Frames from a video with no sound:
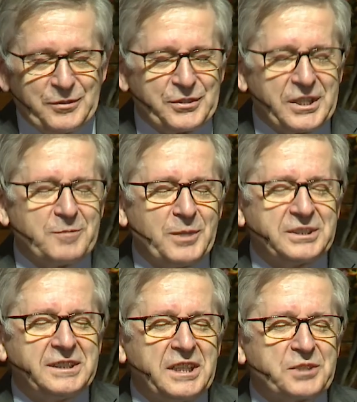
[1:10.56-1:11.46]

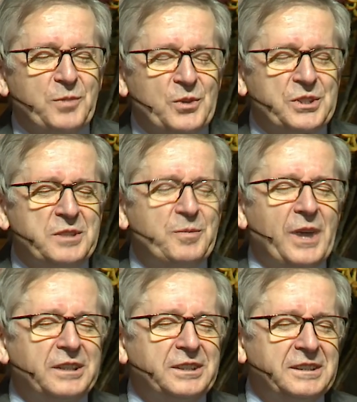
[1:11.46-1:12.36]
Wszechmocny nasz Boże i
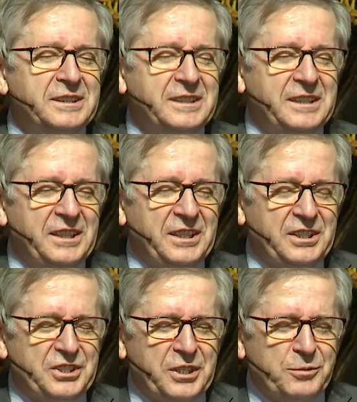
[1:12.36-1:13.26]
Panie,
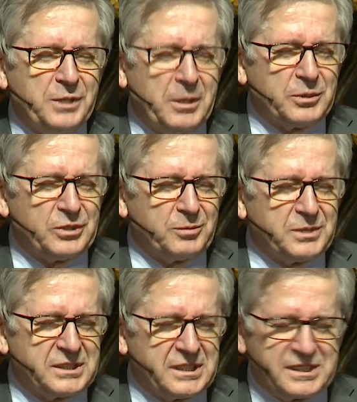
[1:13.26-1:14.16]
dziękujemy
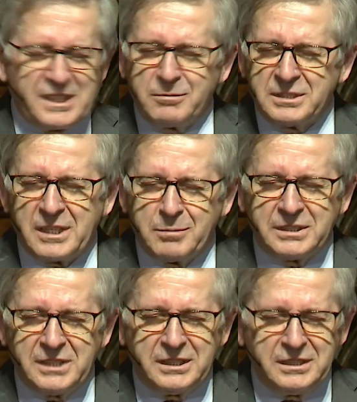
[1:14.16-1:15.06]
Tobie za cały
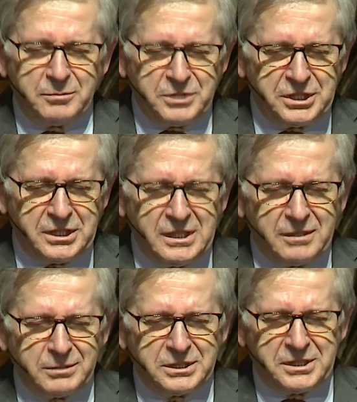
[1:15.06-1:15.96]
sabat, jaki nam dzisiaj
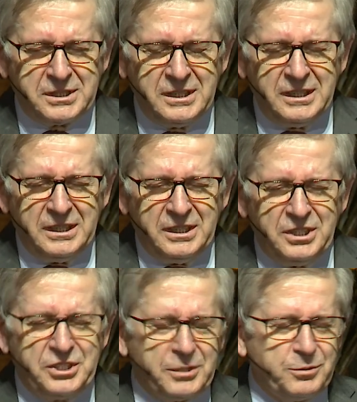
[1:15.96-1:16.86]
dałeś
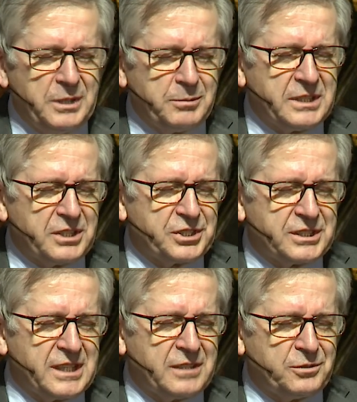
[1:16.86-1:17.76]
i dziękujemy
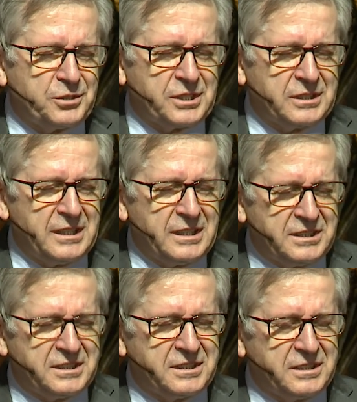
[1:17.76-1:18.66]
także za to, że
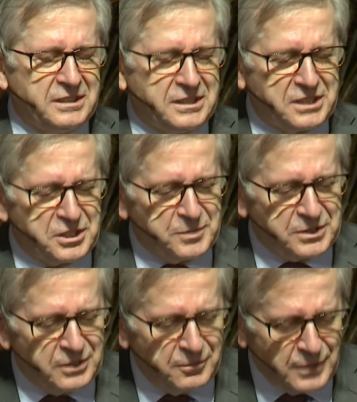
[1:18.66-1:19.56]
teraz jesteśmy
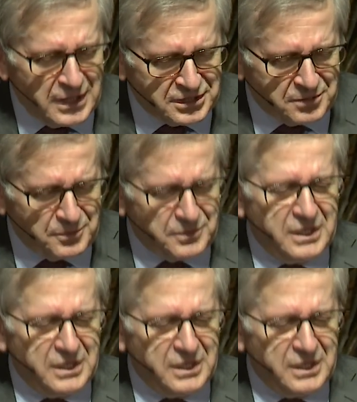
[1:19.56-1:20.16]
znowu razem,